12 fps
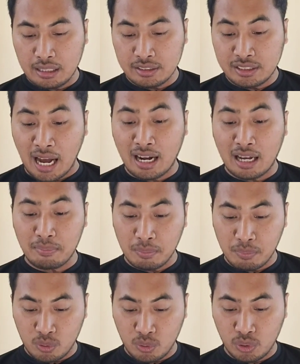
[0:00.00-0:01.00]
jangan
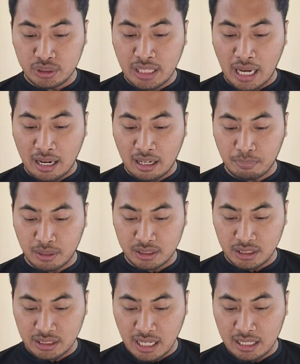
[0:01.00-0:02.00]
membunuh, jangan
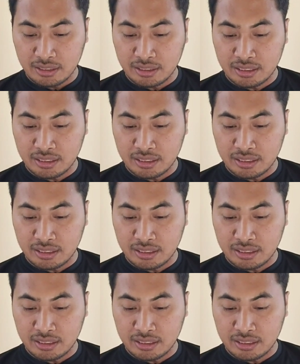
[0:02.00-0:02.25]
bersinah,